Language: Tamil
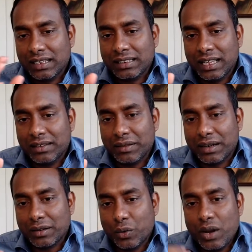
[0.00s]
இந்த
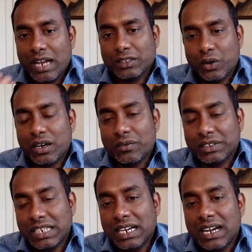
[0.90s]
இவர் நோயாளி சொல்ற
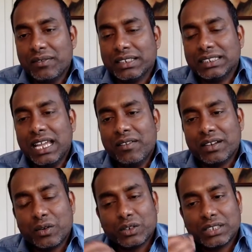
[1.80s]
விஷயங்களை வச்சே
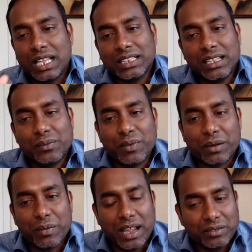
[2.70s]
அவருக்கு ஒரு சந்தேகம்
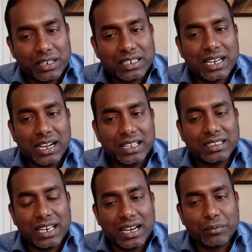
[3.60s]
வருமா இவருக்கு
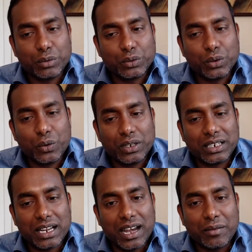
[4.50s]
கணையத்தில புற்றுநோய்
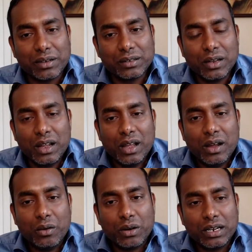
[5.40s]
இருக்கலாம் உண்டு
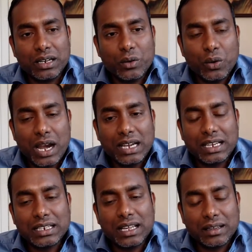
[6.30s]
உடனே நோயாளி
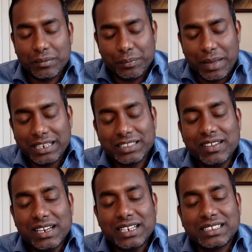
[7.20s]
என்ன
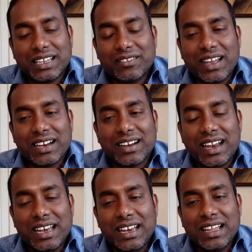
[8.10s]
மருத்துவர் என்ன செய்வார்
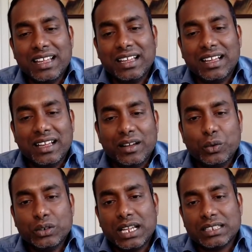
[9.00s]
என்றால்
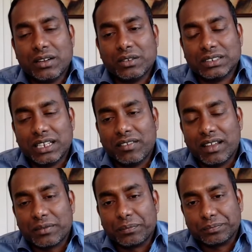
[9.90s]
உல்ட்ரா சவுண்ட் செய்வார்